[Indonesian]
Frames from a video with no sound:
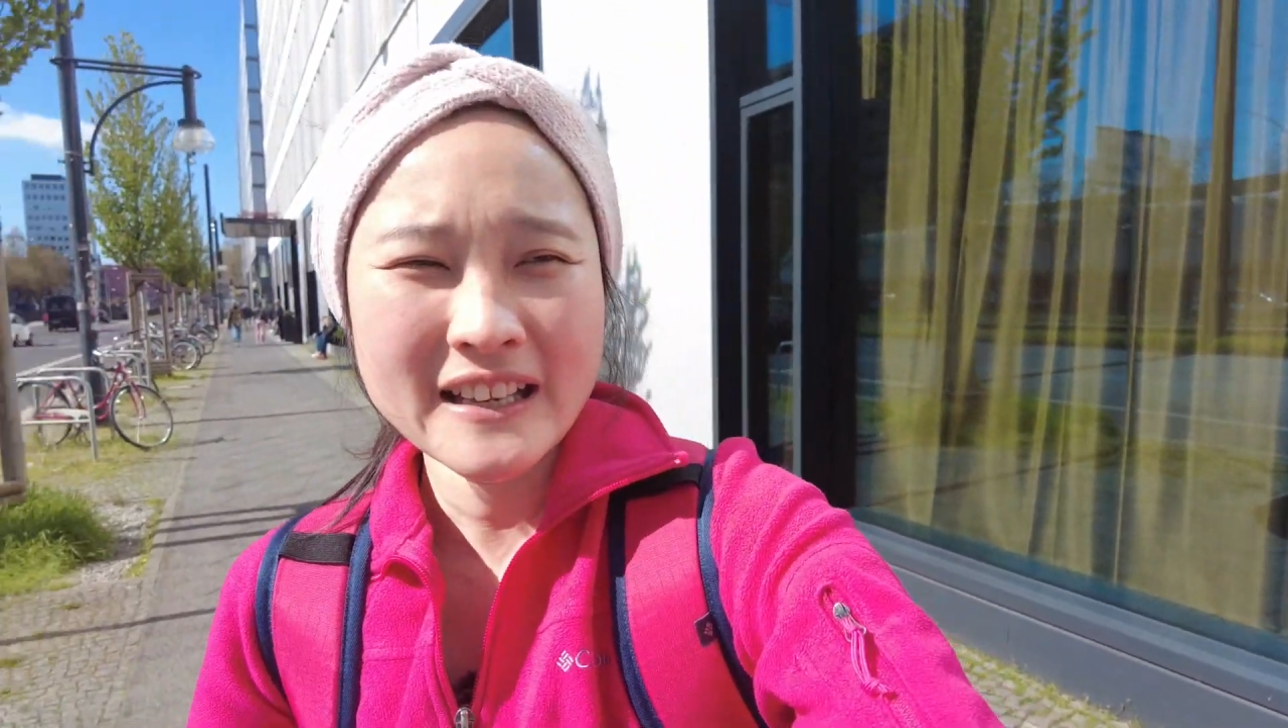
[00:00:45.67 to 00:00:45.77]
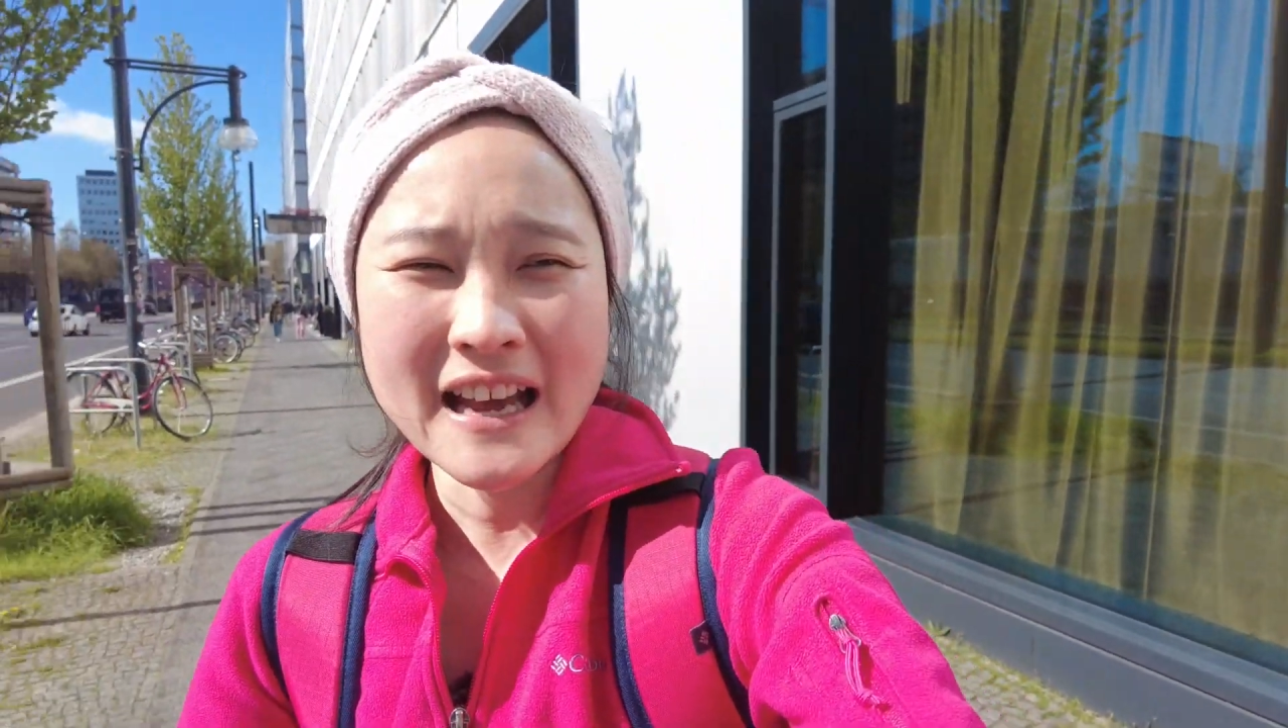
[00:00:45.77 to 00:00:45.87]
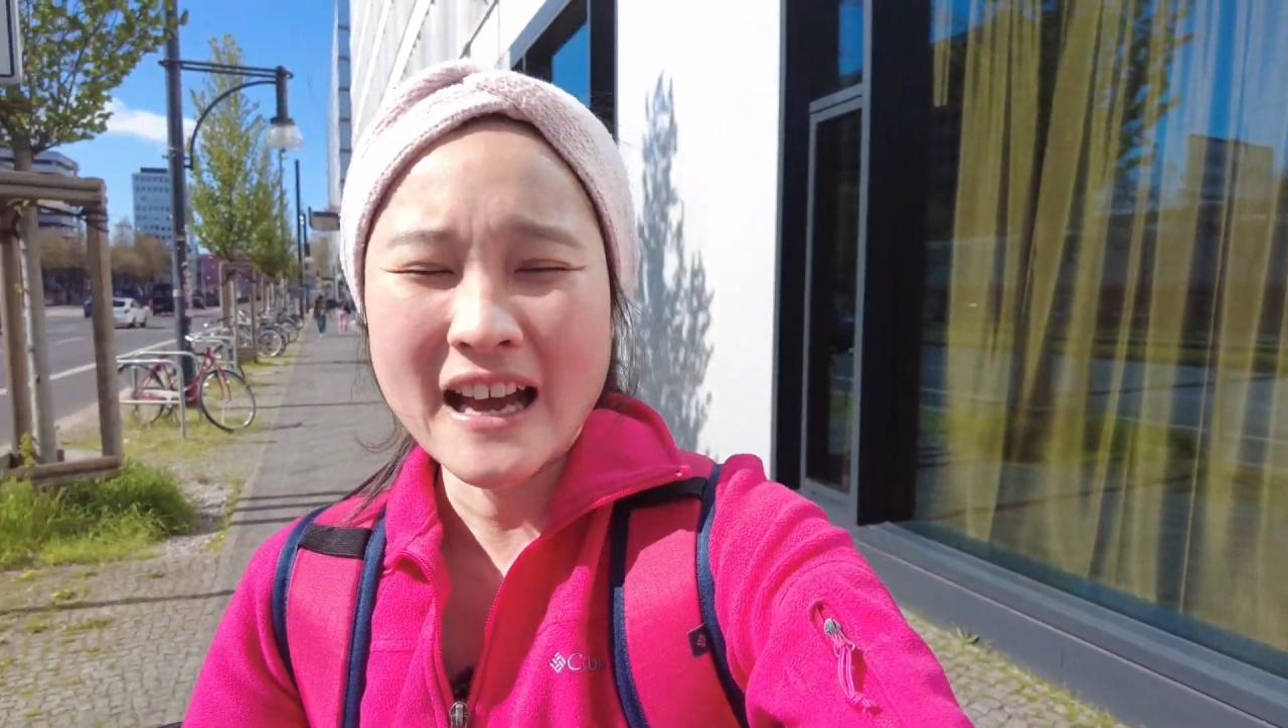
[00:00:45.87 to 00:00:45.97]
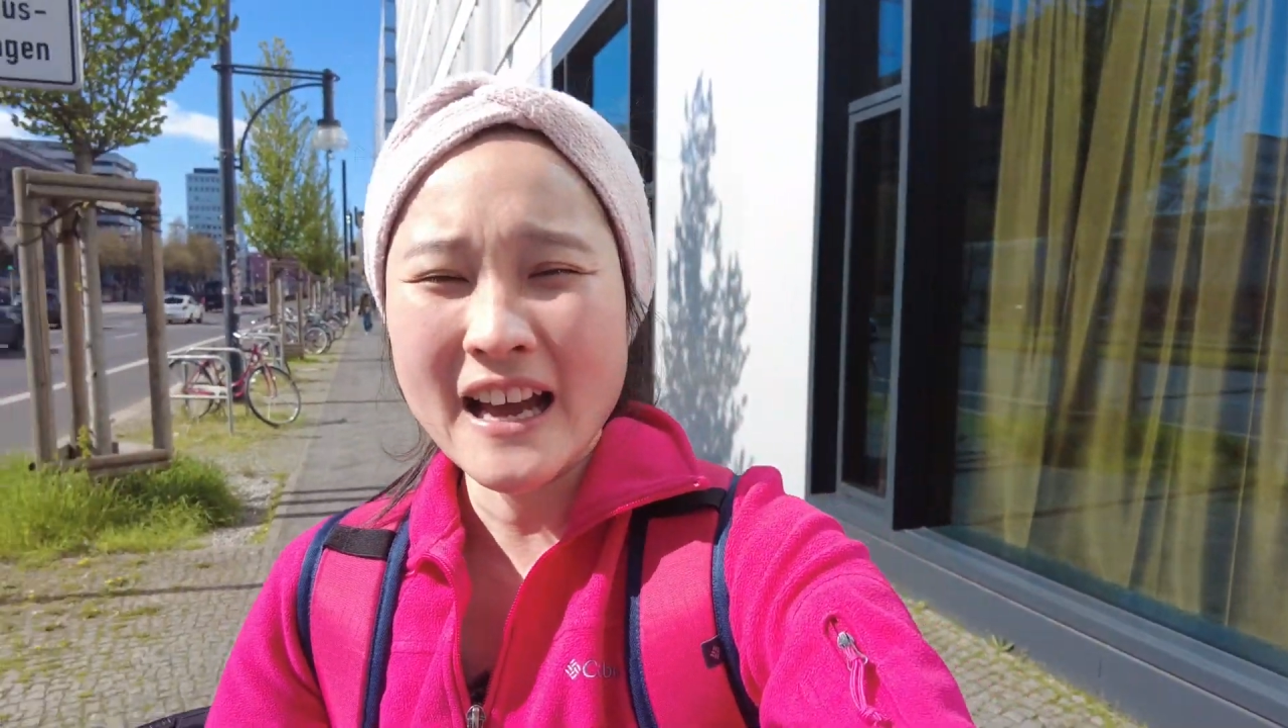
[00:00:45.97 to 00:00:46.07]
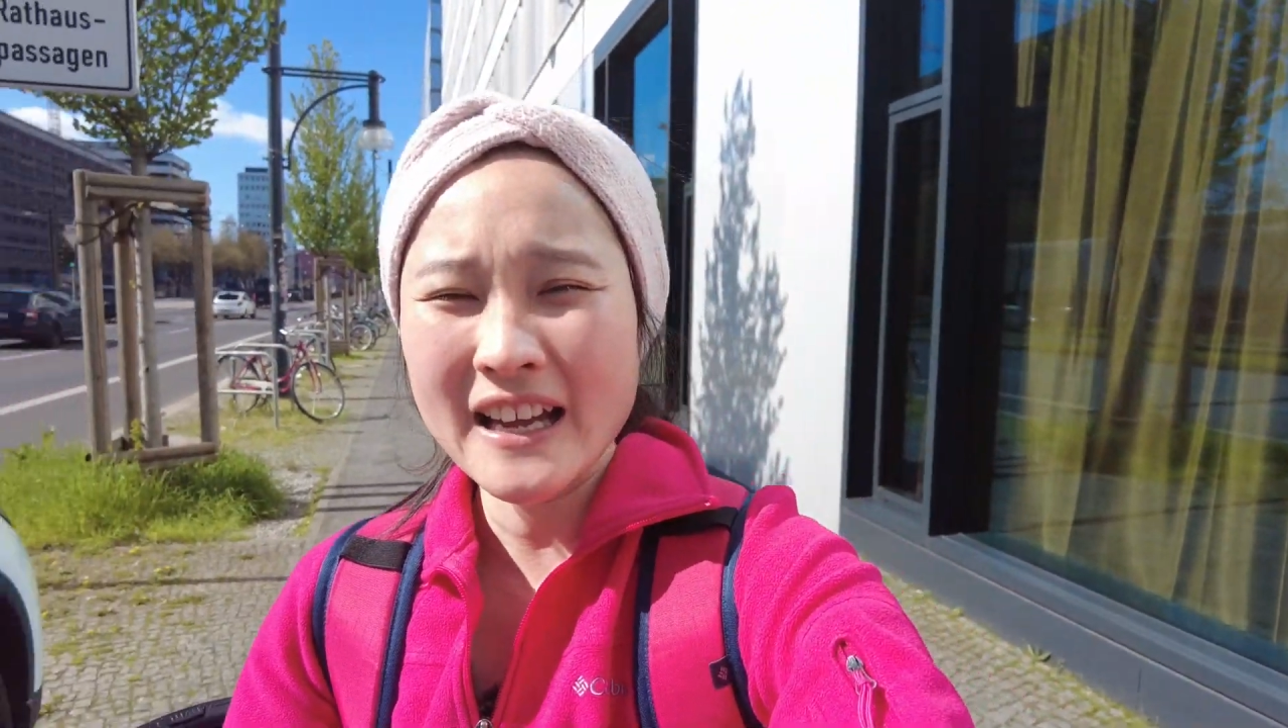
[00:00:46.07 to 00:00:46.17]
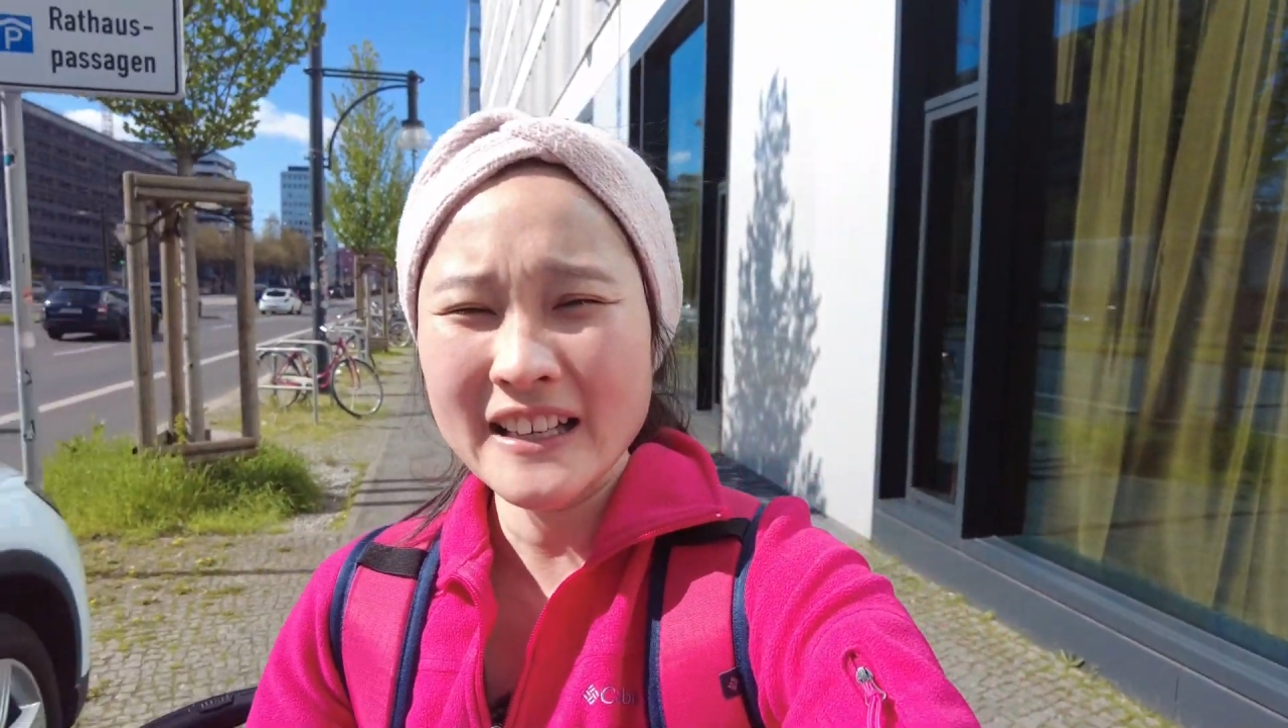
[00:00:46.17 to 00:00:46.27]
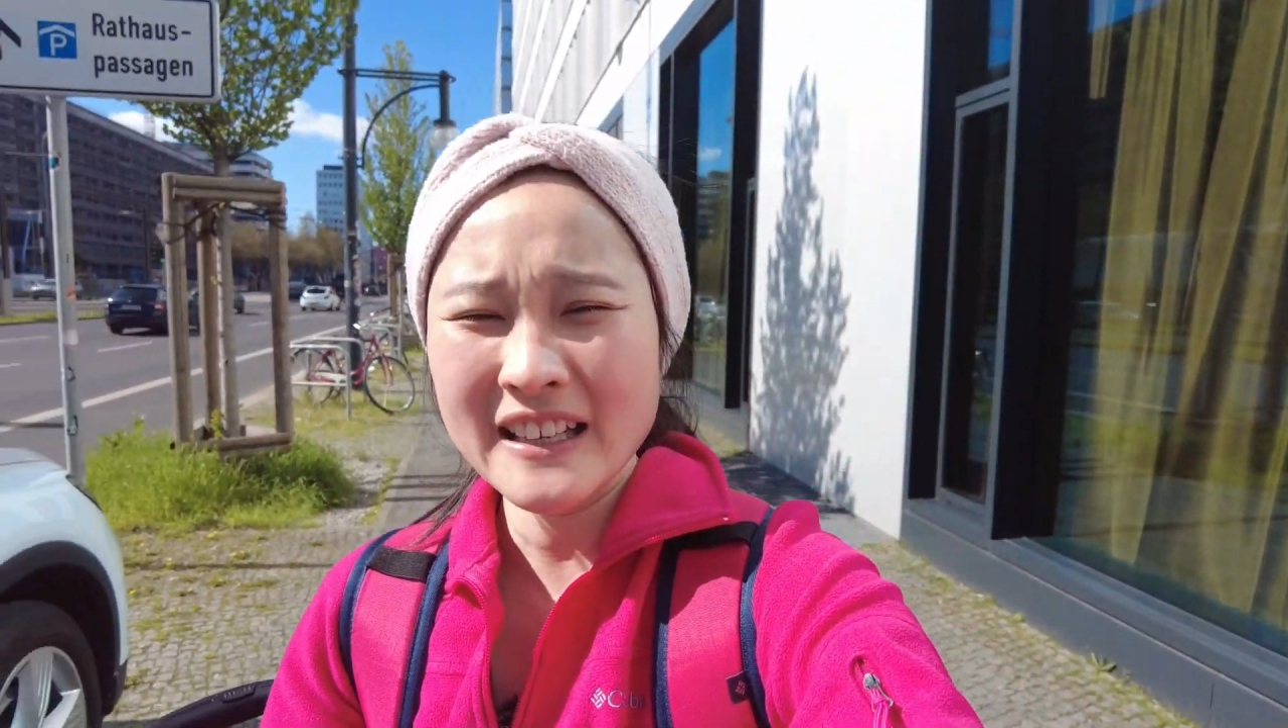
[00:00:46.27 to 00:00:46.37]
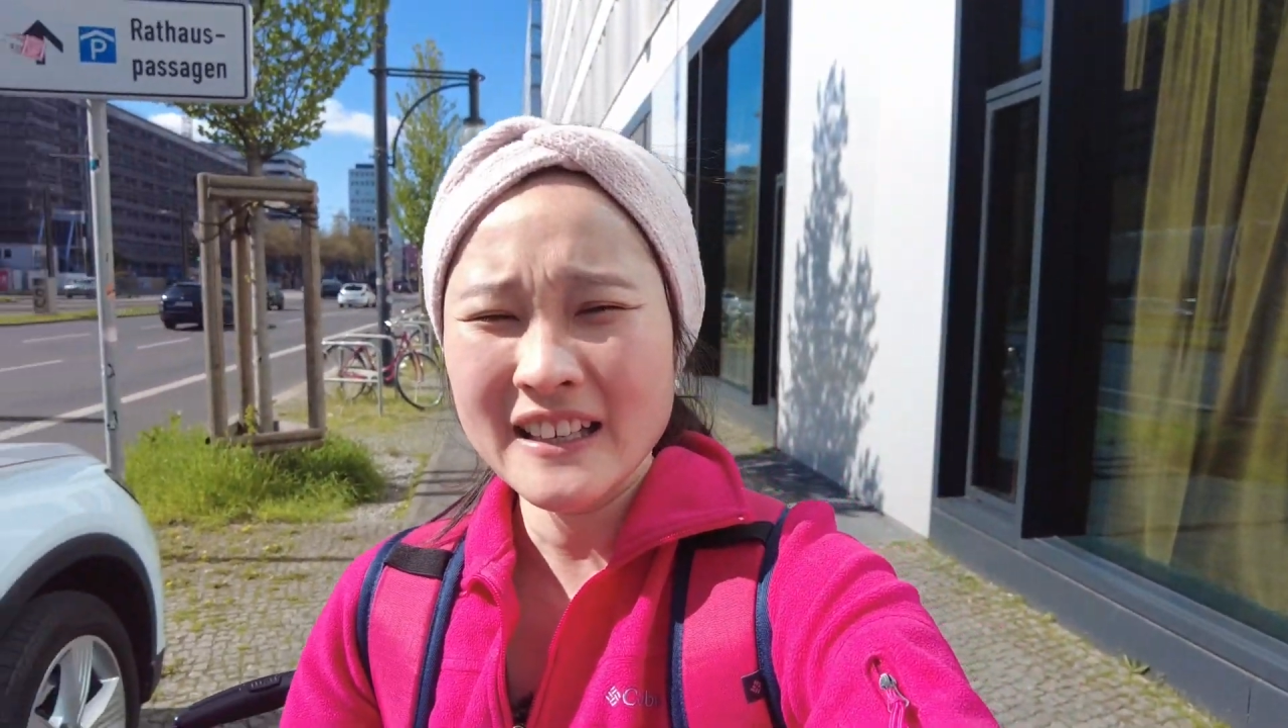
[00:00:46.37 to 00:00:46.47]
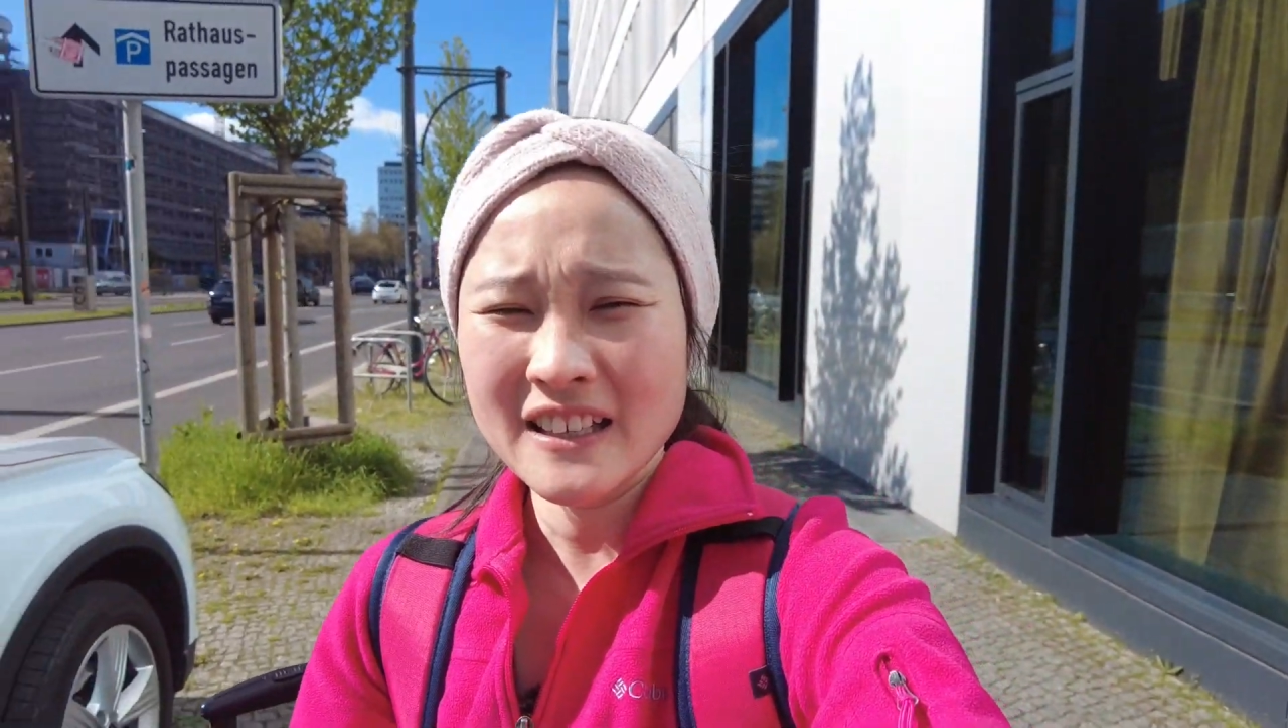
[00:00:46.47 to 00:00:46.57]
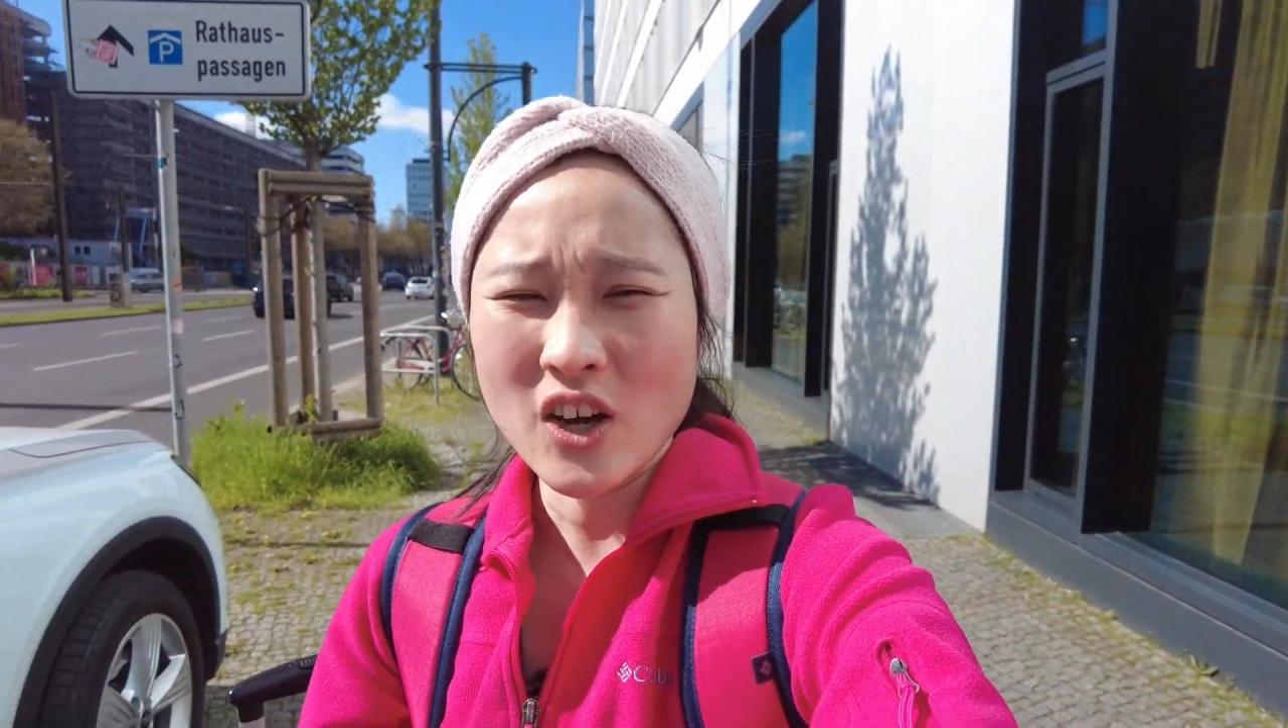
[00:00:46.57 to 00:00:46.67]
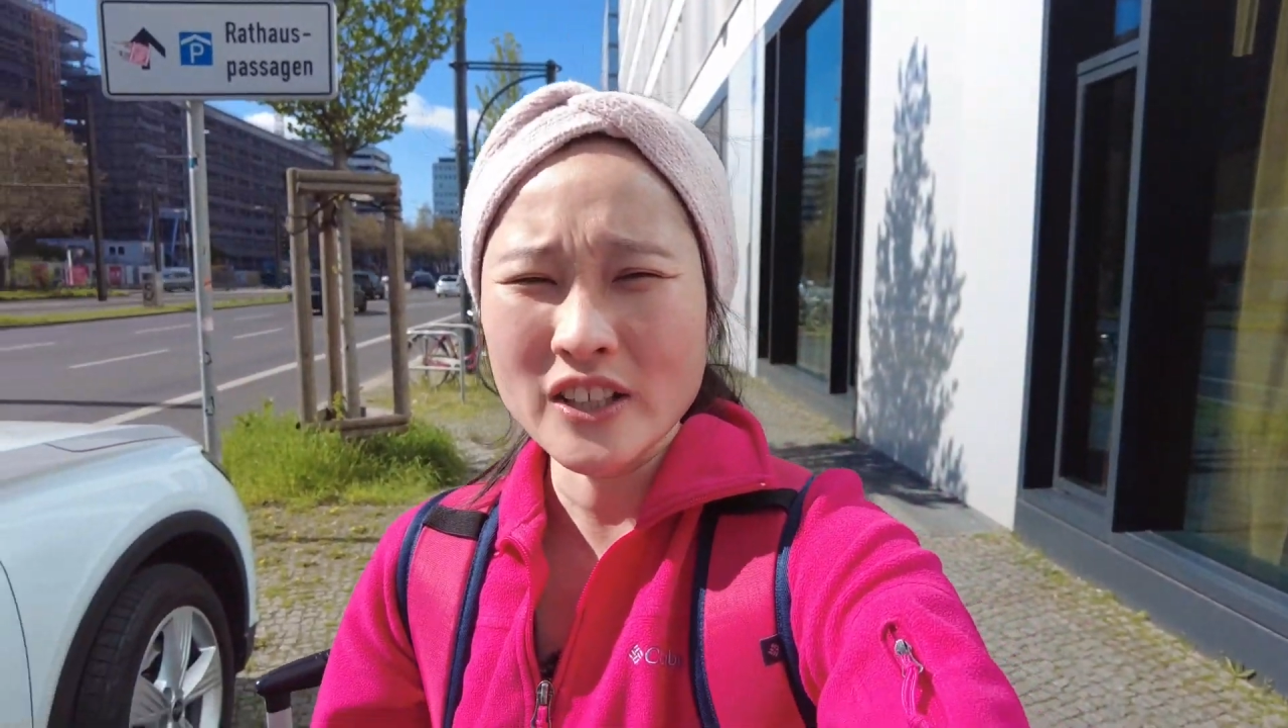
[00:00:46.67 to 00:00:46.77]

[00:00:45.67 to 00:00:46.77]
Dan